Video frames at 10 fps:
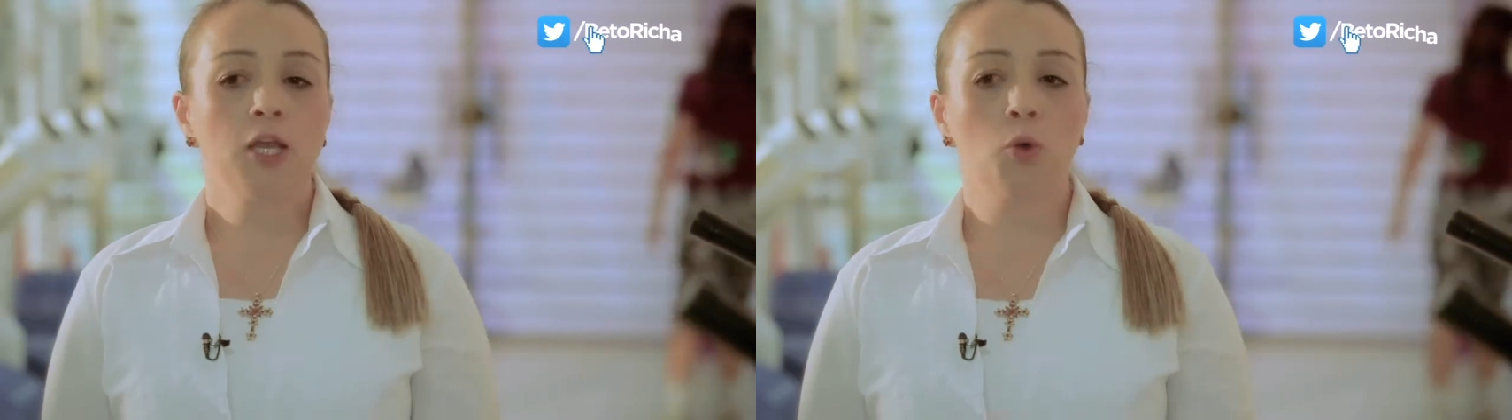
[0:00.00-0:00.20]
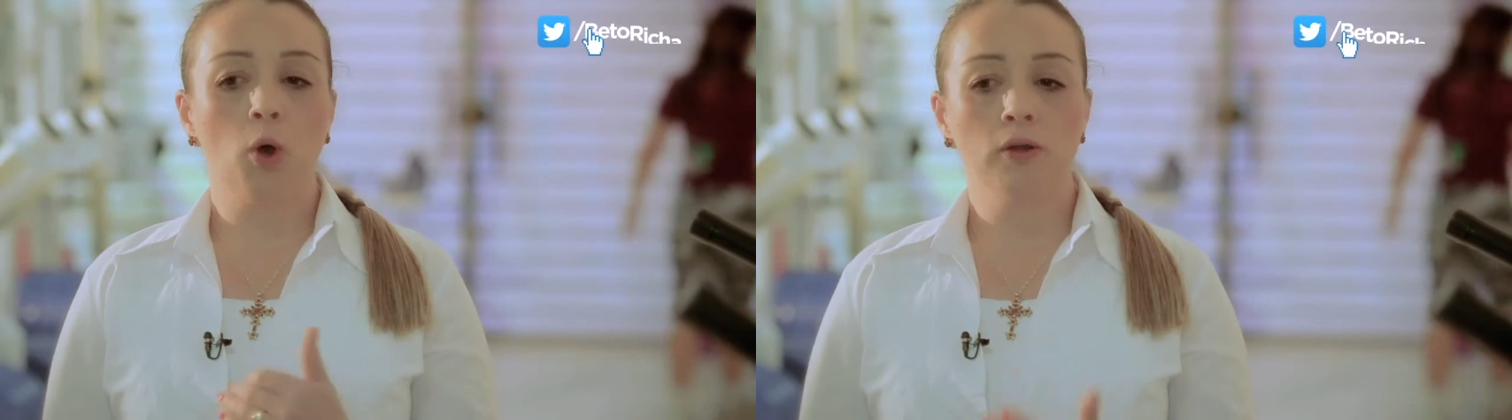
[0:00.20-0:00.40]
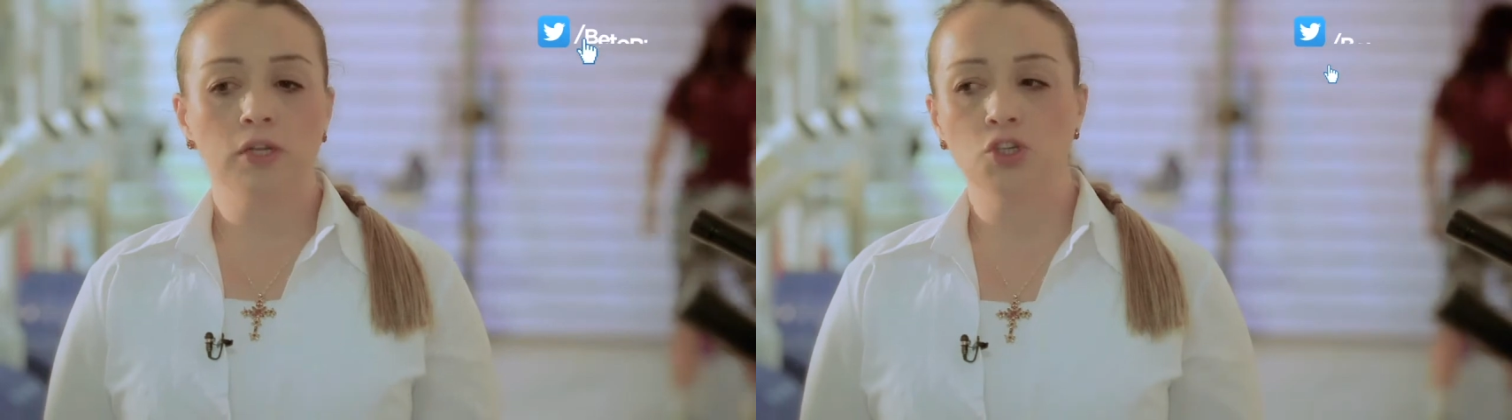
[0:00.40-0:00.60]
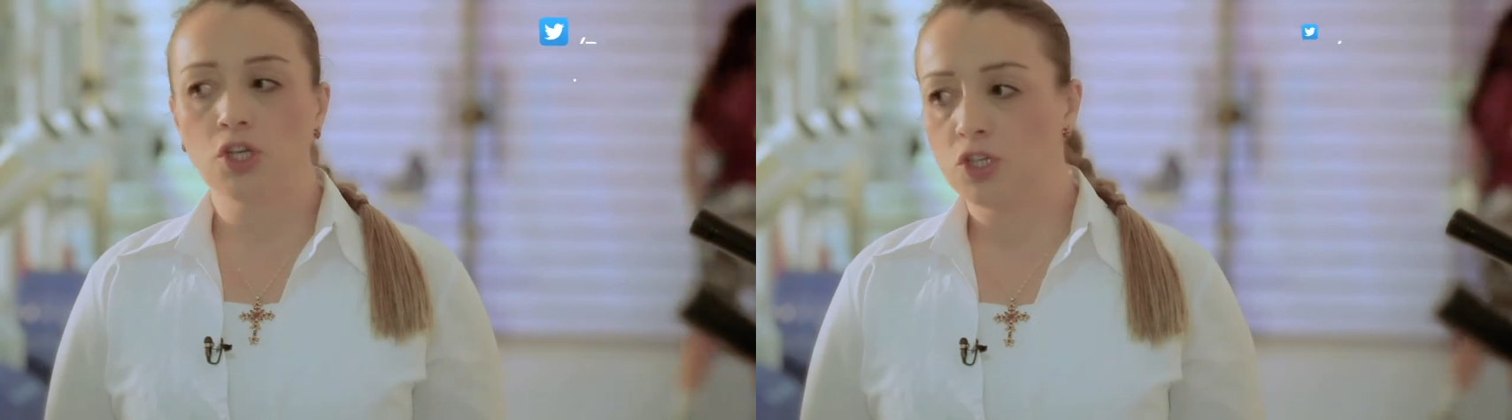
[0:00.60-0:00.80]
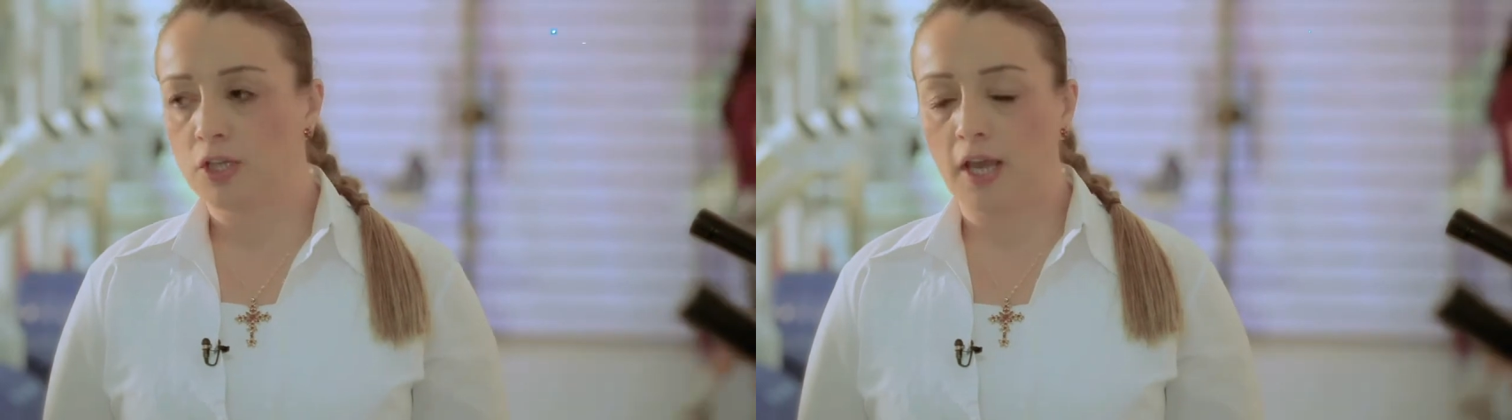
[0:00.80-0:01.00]
E quando a
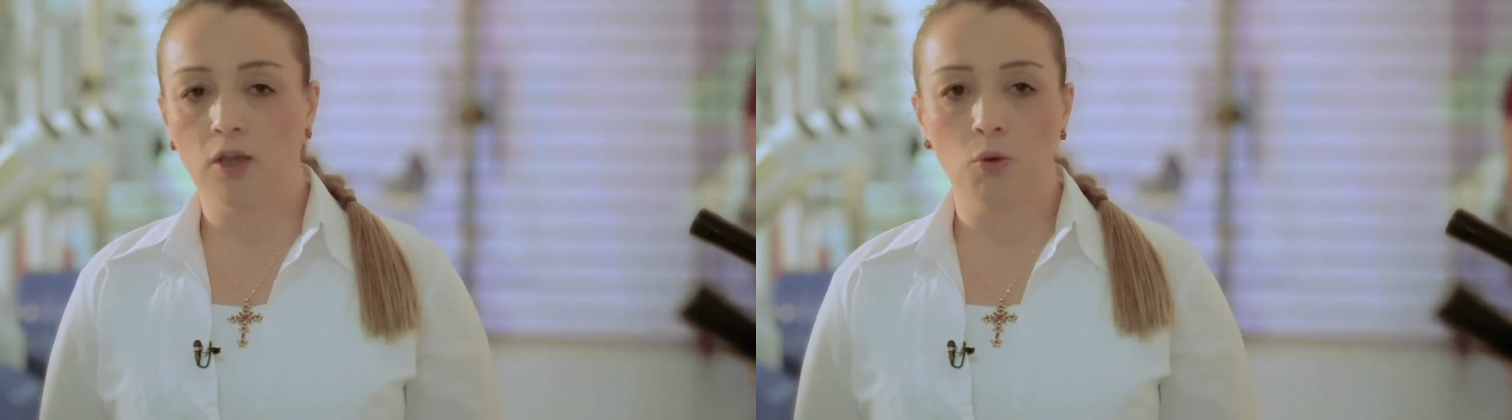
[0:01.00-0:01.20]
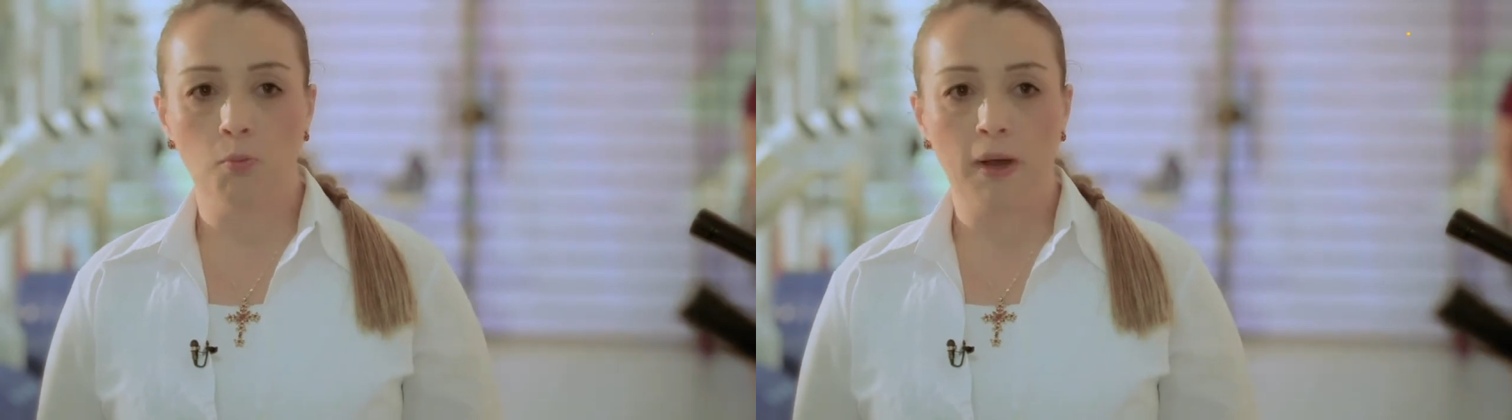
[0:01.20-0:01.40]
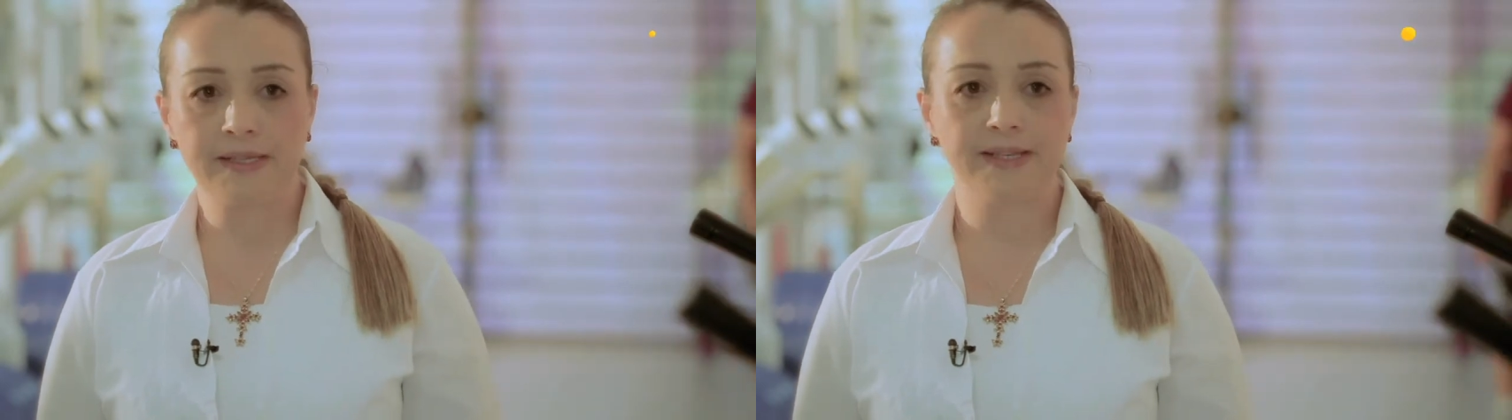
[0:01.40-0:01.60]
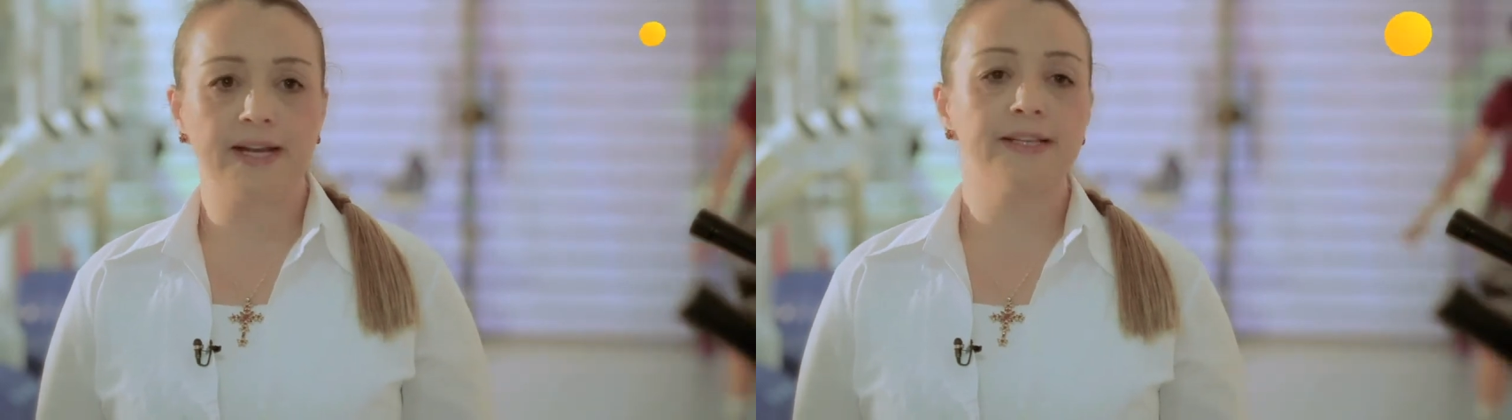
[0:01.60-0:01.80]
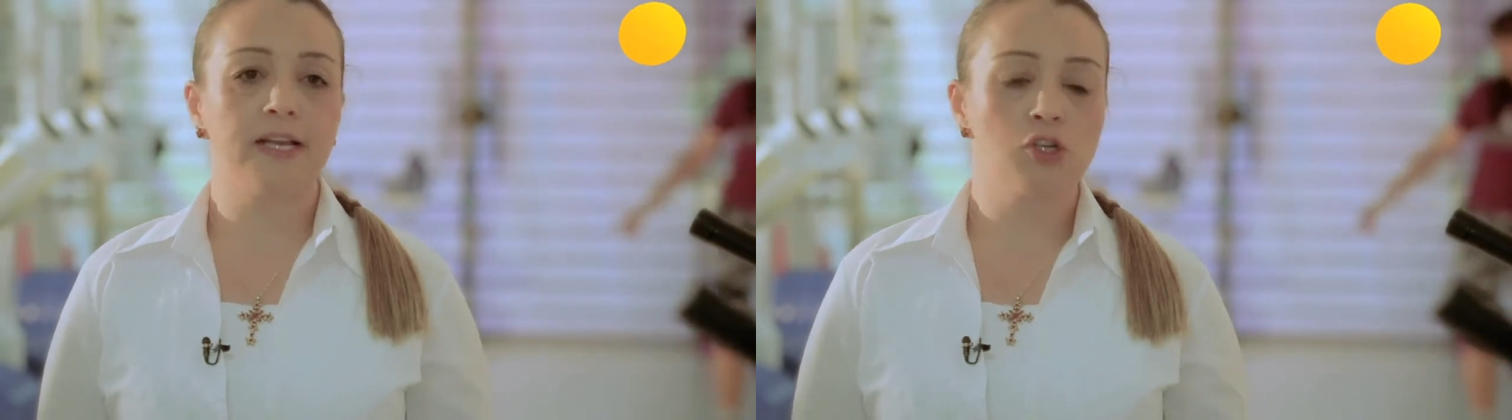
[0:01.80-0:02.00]
gente tem uma
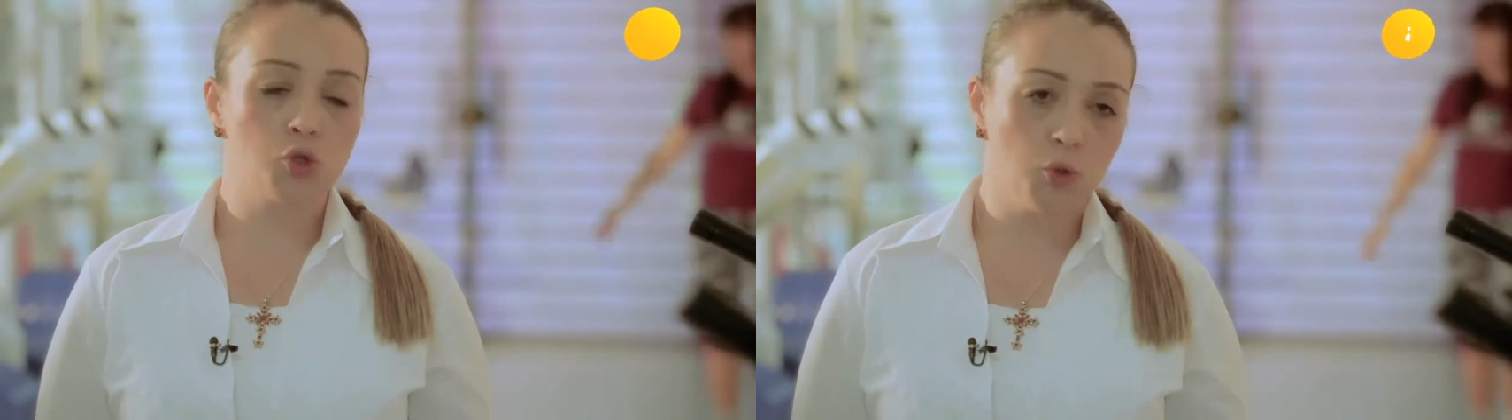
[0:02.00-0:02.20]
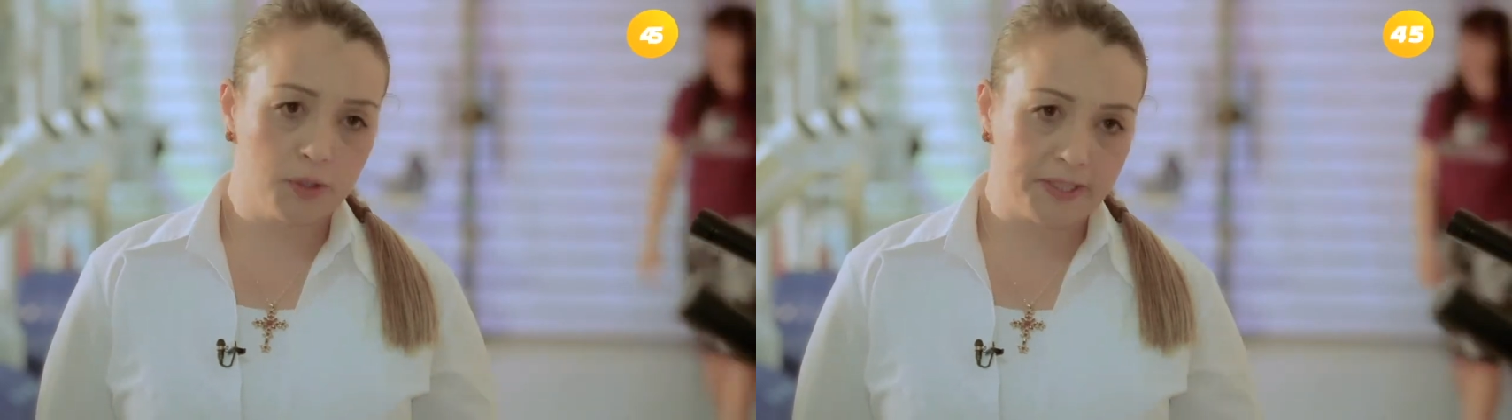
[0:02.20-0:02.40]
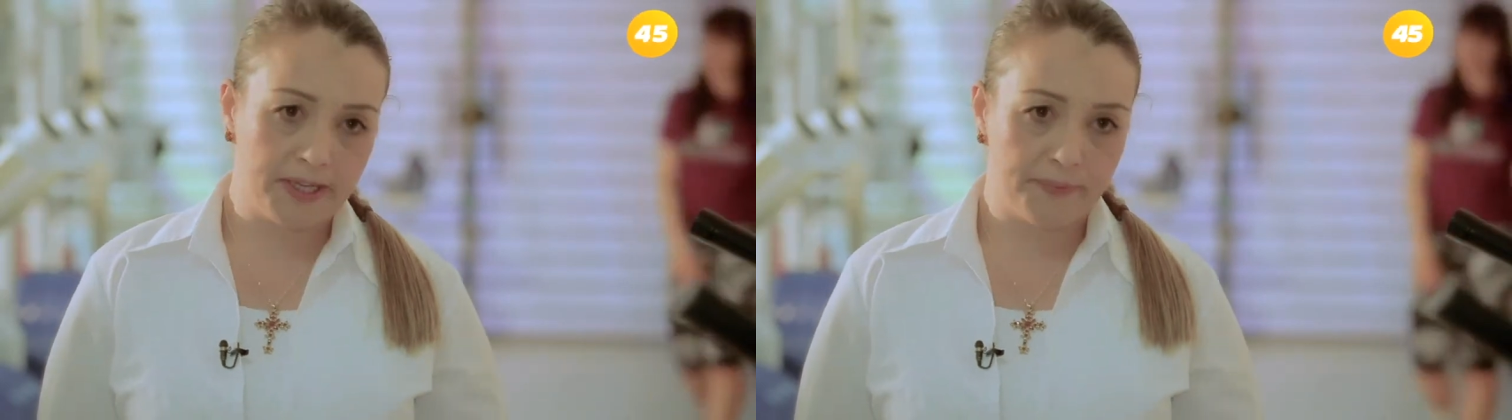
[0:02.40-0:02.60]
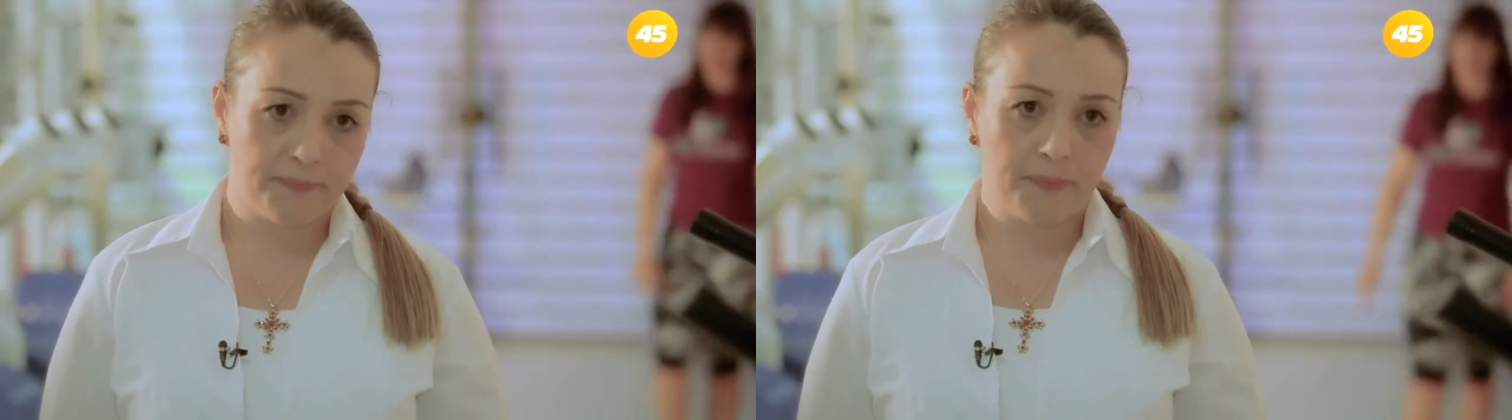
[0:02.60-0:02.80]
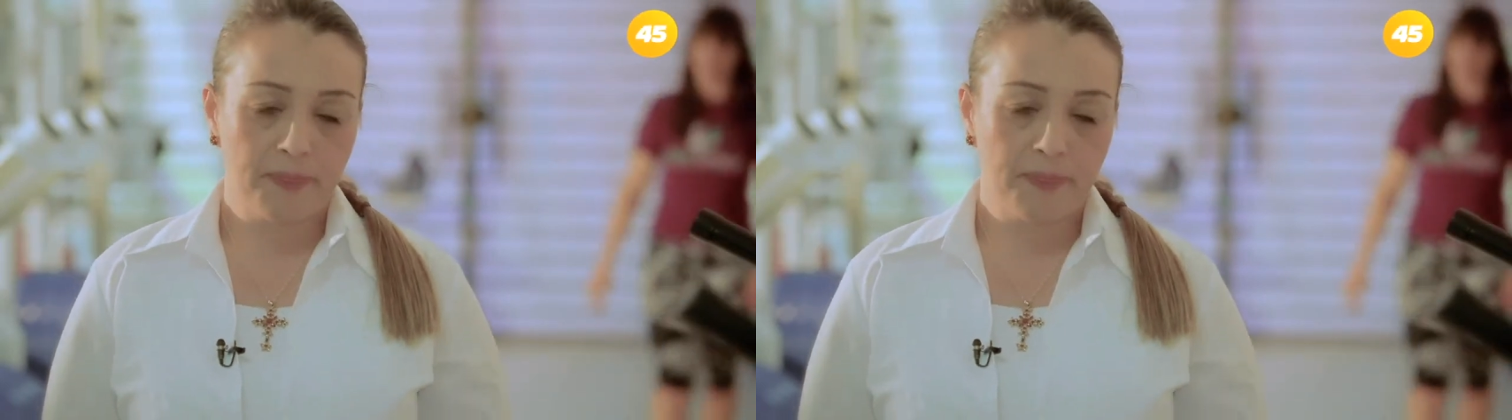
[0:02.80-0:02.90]
certa ajuda,